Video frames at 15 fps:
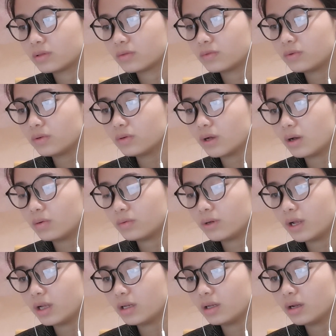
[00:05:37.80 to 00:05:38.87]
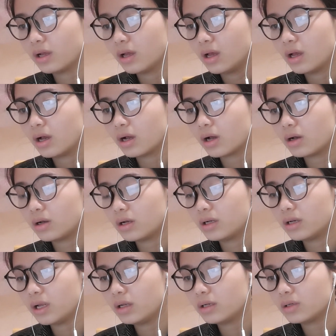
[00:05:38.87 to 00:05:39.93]
phúc hậu nên à,
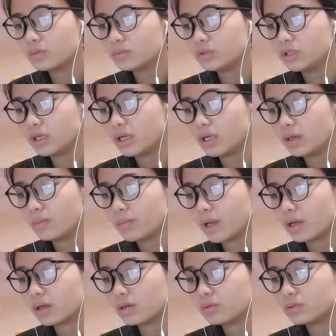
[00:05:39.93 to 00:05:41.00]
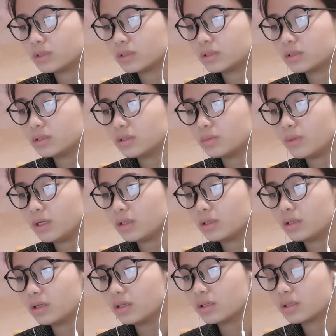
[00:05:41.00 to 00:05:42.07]
nên không chê mẹ cậu thật sự bị
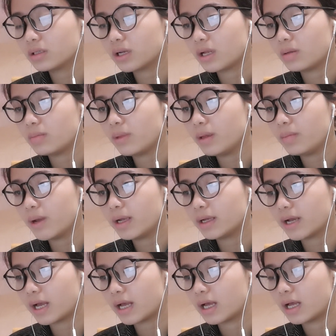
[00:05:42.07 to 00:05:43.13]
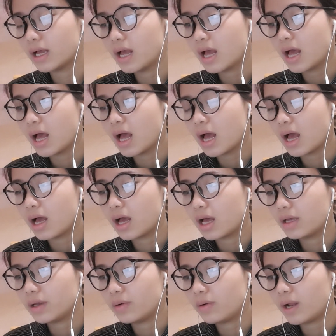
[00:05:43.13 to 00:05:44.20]
tức đến bị bệnh à, à
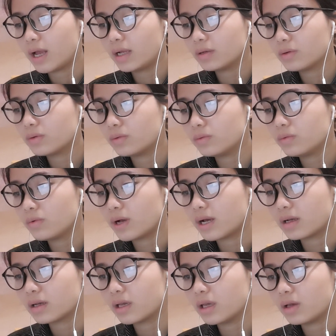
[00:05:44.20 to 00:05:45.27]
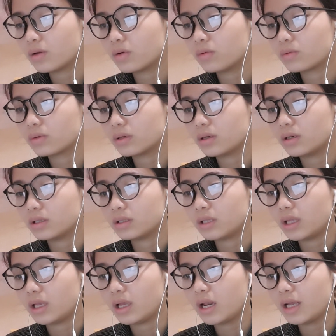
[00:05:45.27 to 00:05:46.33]
hiểu lan cũng quá kỳ cục hở
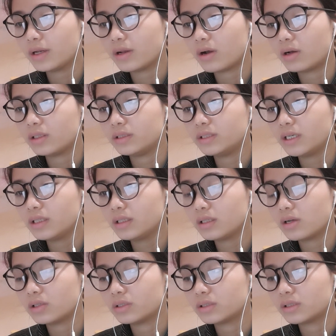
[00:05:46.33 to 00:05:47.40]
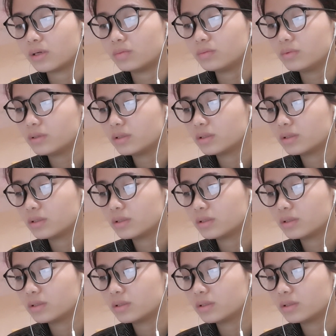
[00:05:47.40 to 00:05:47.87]
tí lại đòi chết đòi sống